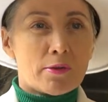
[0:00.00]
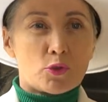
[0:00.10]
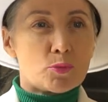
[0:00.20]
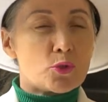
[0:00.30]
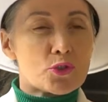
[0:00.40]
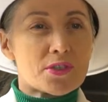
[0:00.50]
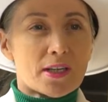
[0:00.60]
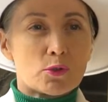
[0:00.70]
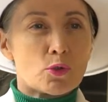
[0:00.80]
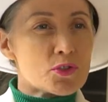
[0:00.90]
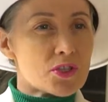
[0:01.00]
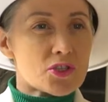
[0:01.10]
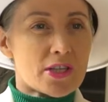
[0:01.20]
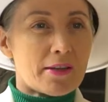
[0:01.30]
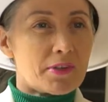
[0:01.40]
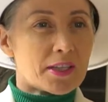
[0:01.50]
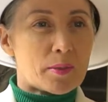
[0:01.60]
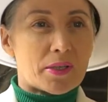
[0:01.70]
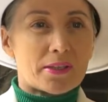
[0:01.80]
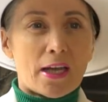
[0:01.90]
в любую страну, США,
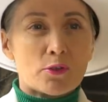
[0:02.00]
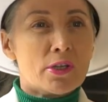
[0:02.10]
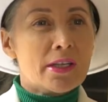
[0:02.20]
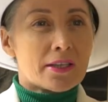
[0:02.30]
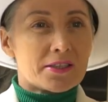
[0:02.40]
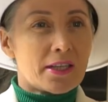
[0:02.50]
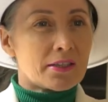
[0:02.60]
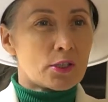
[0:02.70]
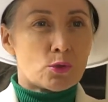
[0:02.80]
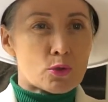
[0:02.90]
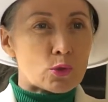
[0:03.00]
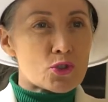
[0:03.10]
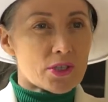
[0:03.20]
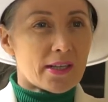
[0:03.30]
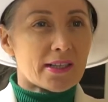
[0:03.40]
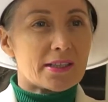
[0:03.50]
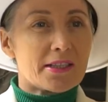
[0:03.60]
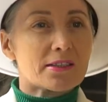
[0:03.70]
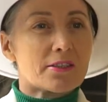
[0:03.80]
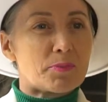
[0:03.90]
Великобританию, где я найду лучших
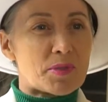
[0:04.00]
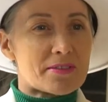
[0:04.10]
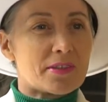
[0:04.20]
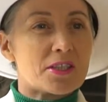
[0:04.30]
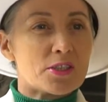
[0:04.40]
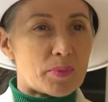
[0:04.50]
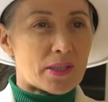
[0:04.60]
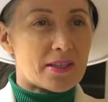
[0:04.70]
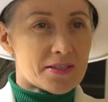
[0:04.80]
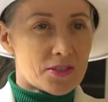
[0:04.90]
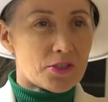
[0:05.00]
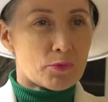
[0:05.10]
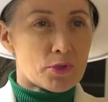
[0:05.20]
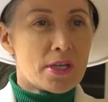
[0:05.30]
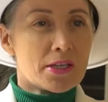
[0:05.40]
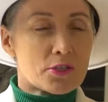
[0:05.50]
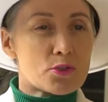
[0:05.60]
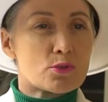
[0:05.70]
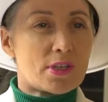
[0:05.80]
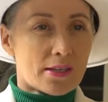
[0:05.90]
архитекторов, позвонить и пригласить его, их
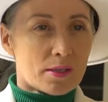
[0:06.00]
сюда